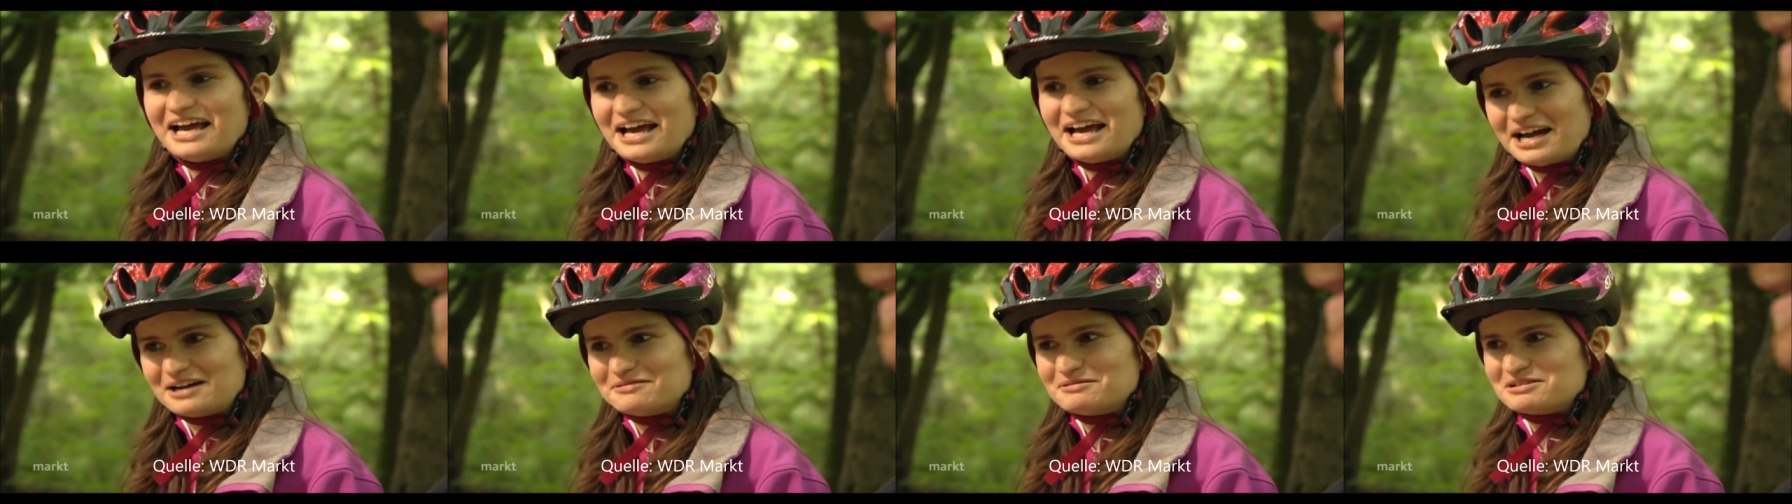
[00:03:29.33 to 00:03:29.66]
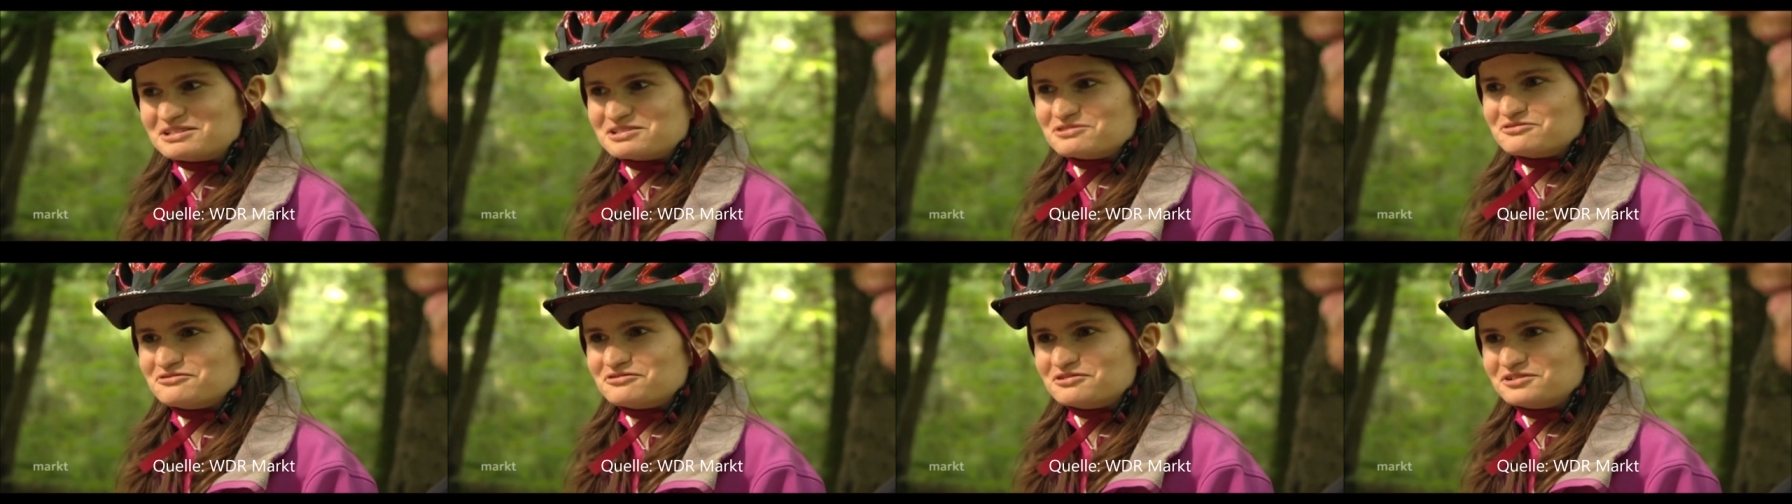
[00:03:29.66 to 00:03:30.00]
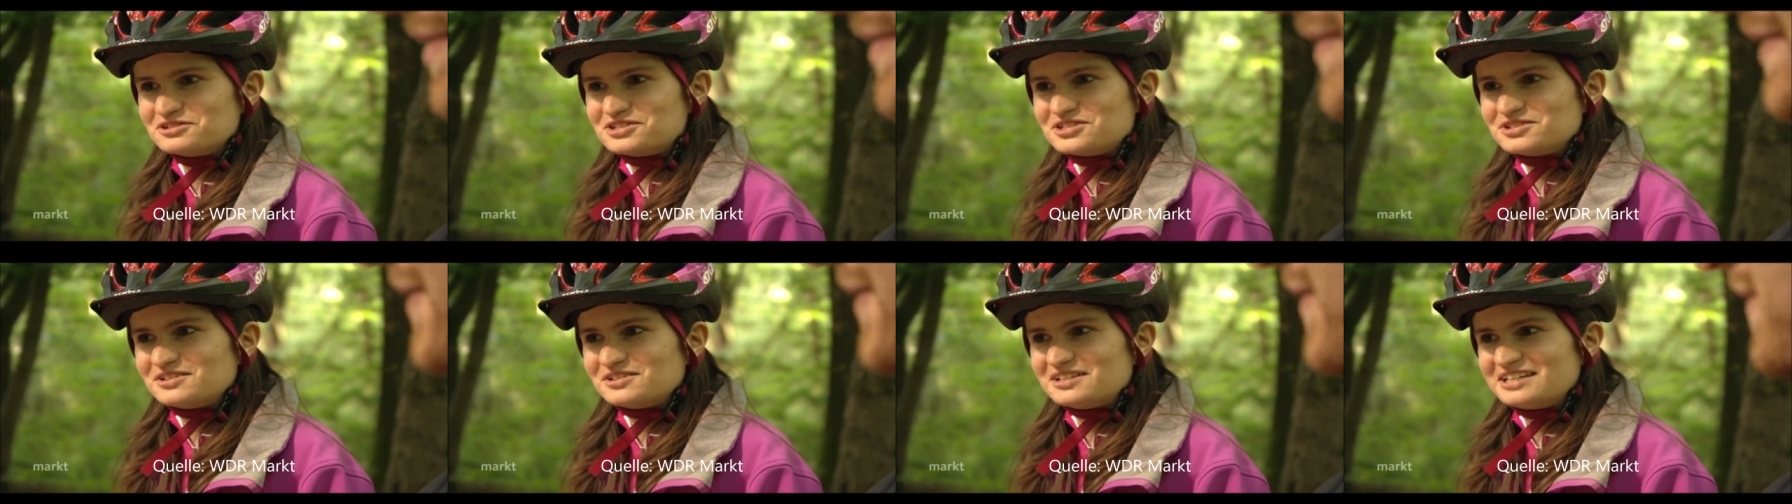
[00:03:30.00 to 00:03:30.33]
aber so
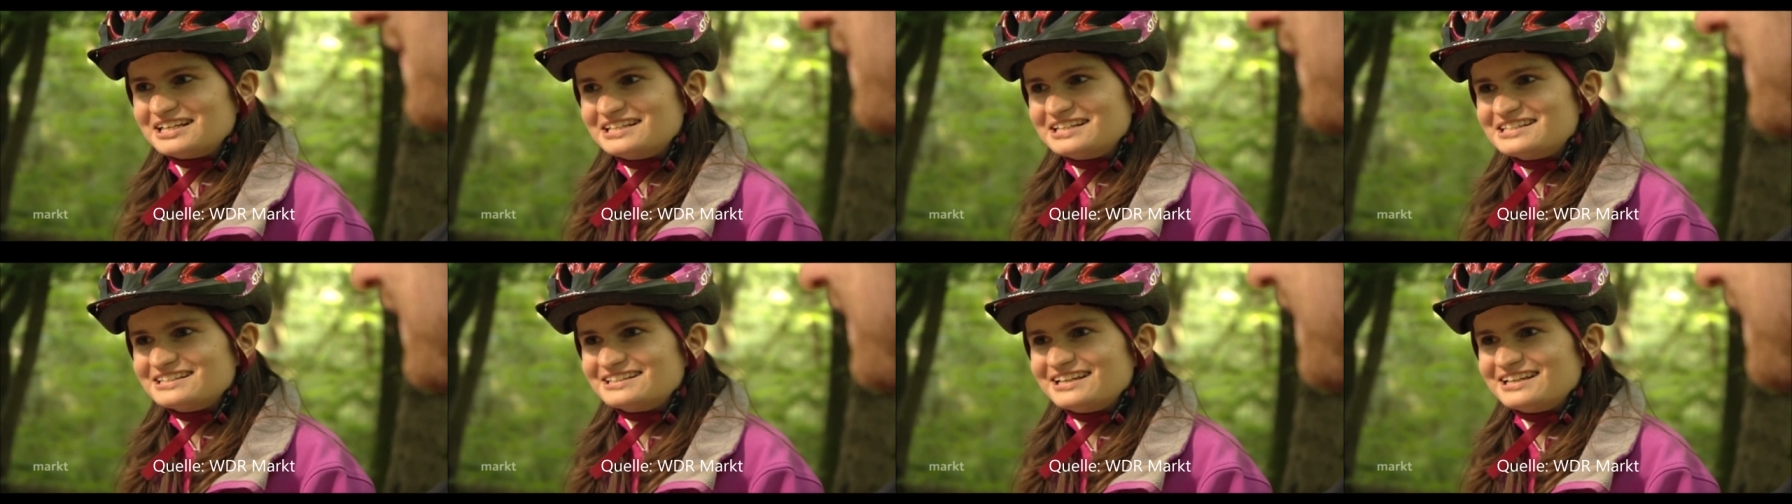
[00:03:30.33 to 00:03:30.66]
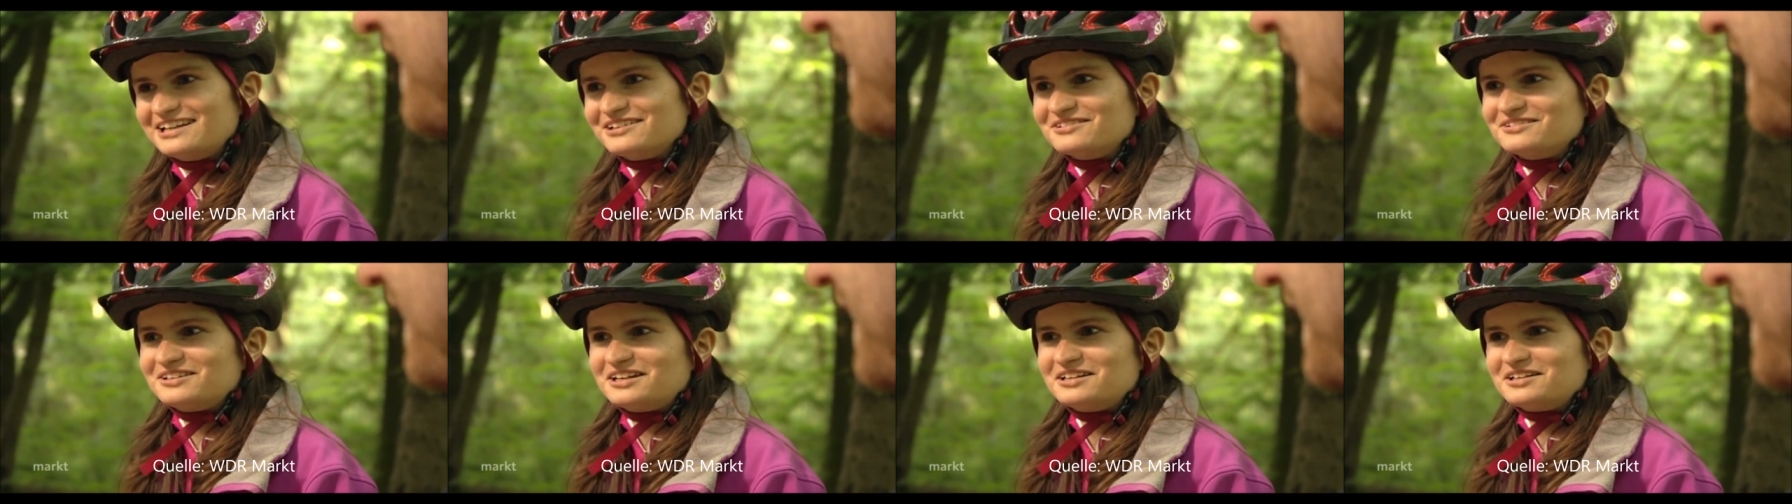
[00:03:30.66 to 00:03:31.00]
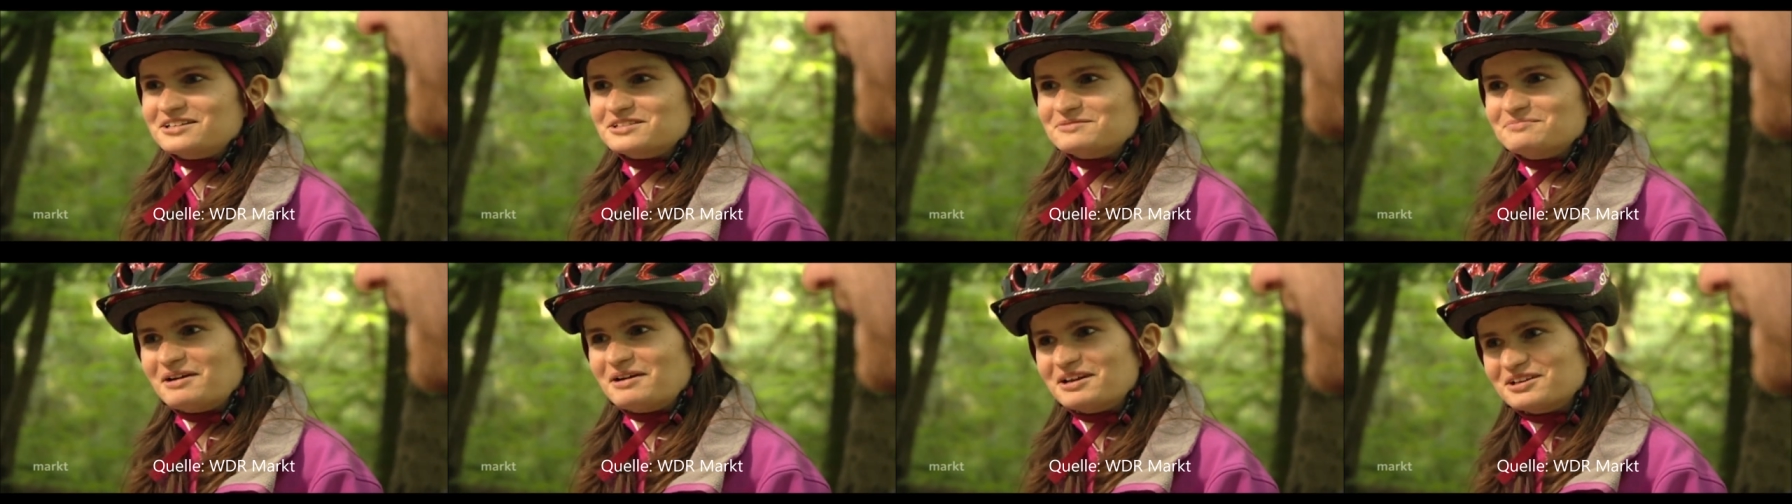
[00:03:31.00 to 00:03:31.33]
funktioniert es dann und dann
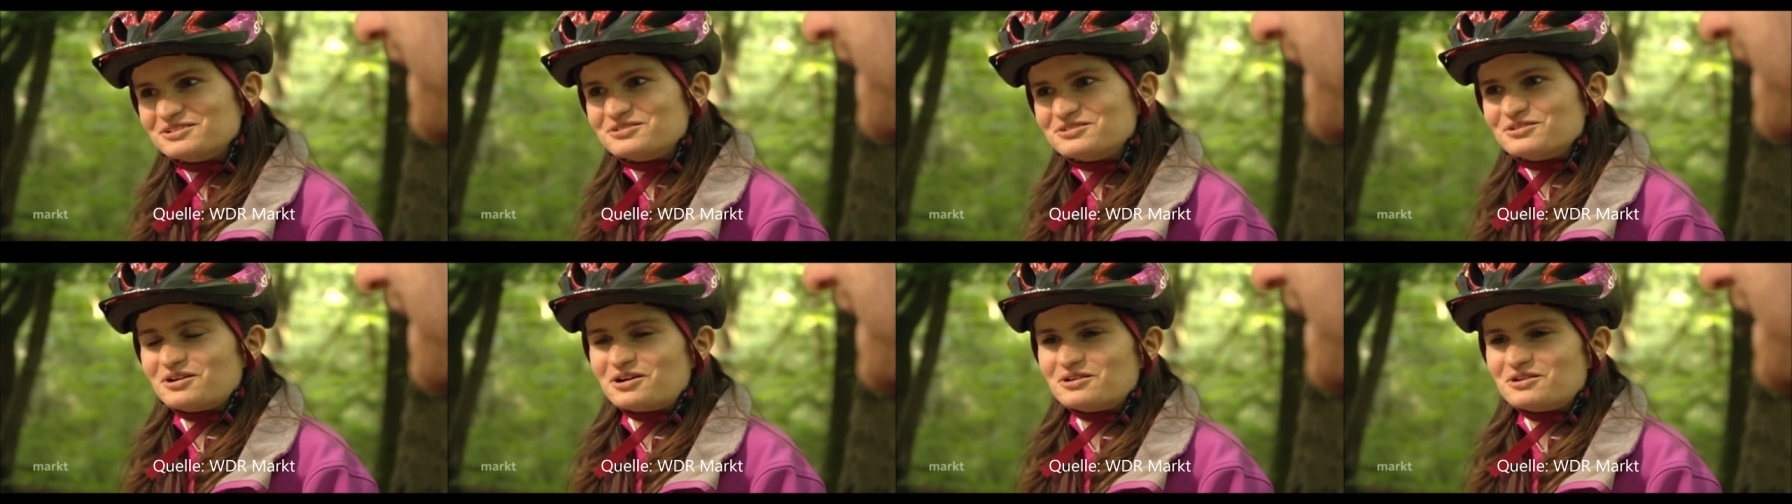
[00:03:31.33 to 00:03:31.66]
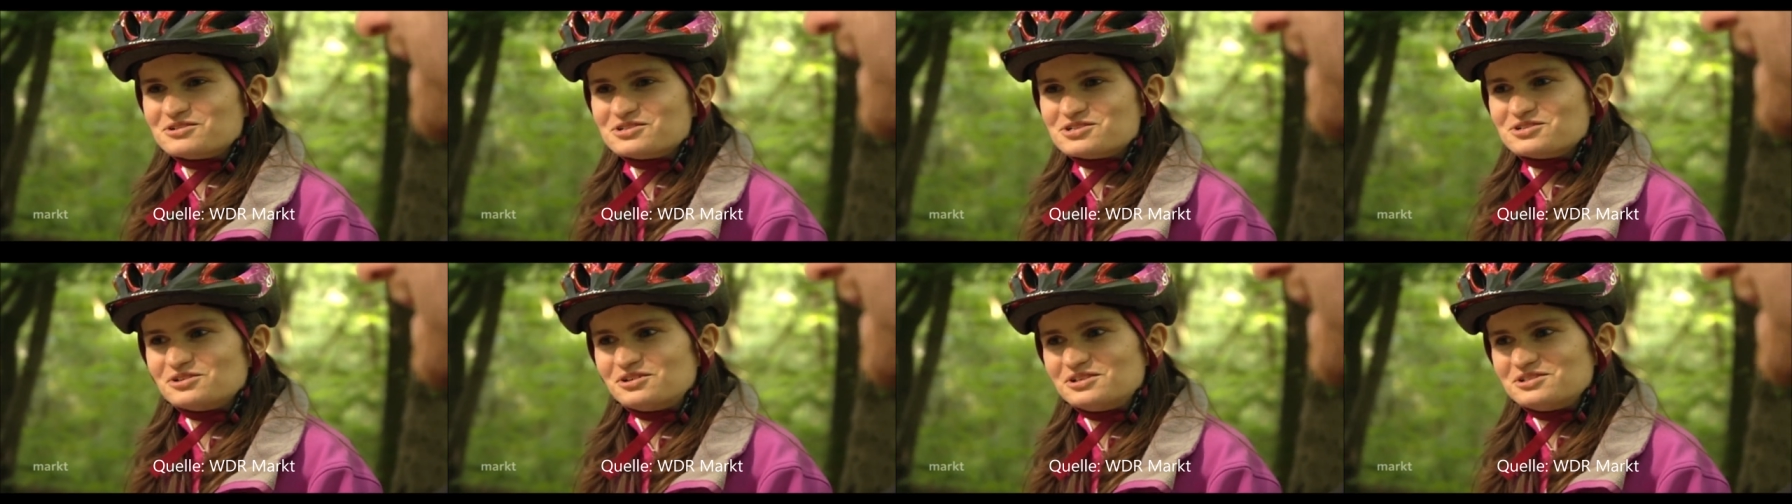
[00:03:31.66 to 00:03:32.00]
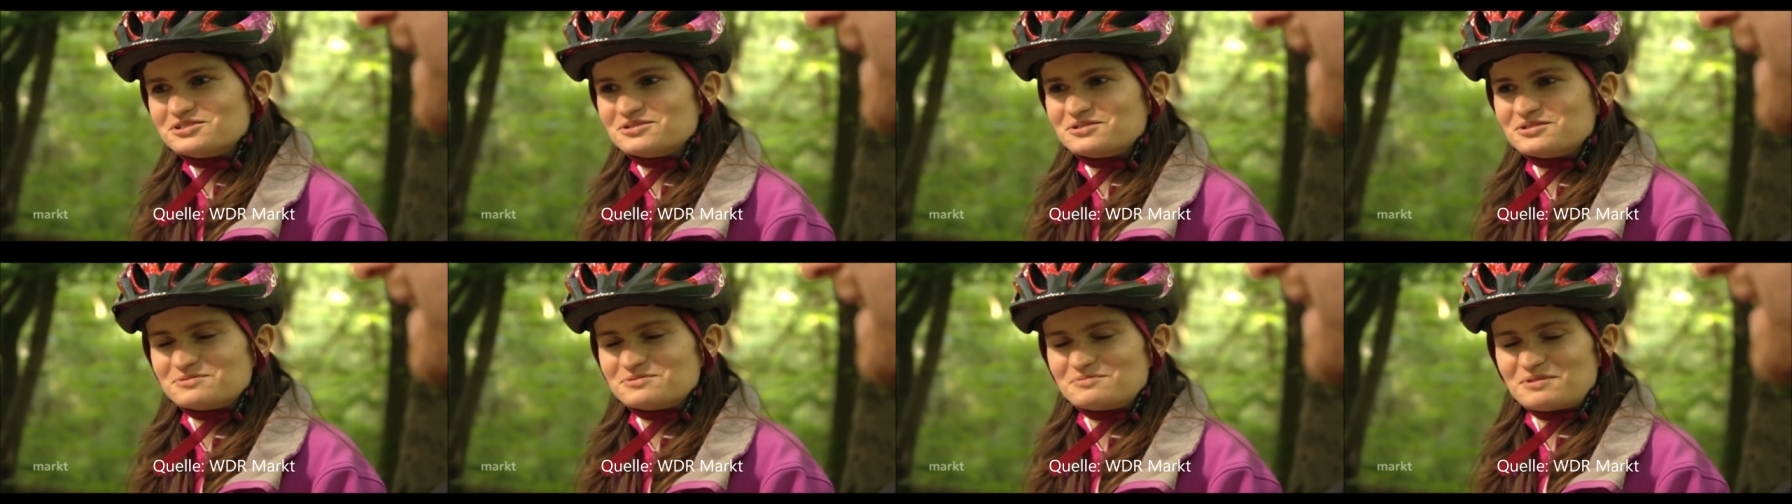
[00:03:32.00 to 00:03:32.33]
ist man doch auch stolz
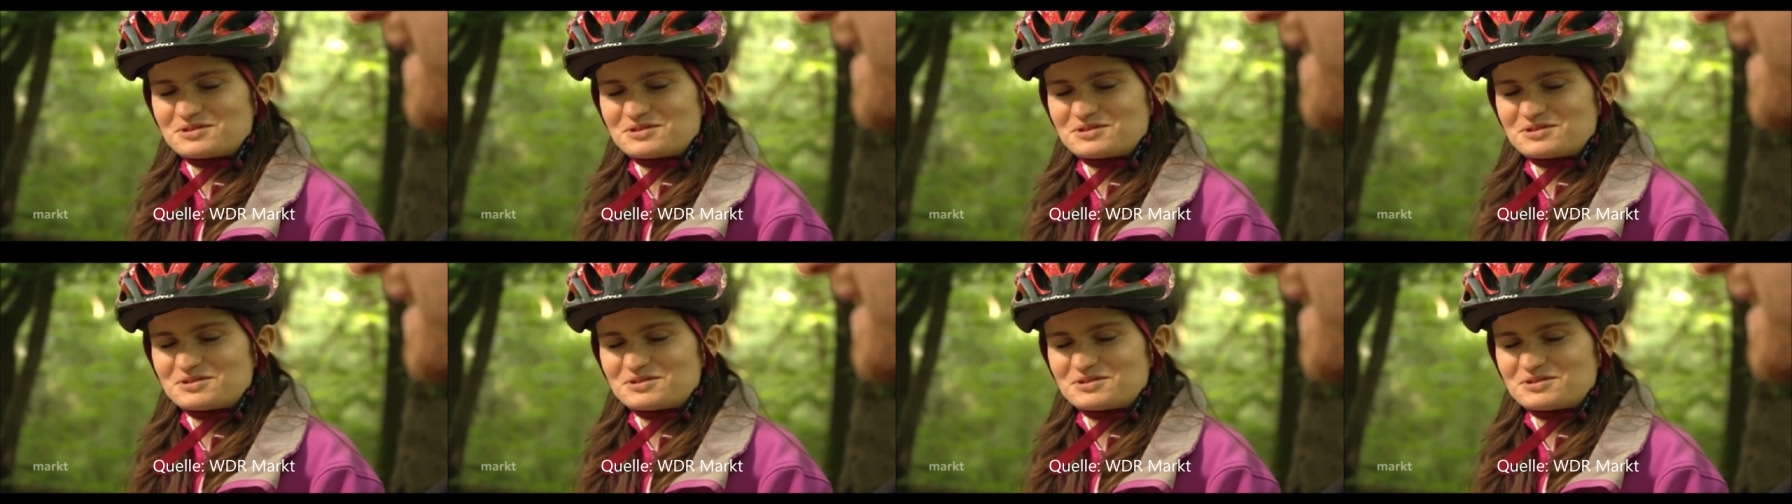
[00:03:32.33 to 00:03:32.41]
und es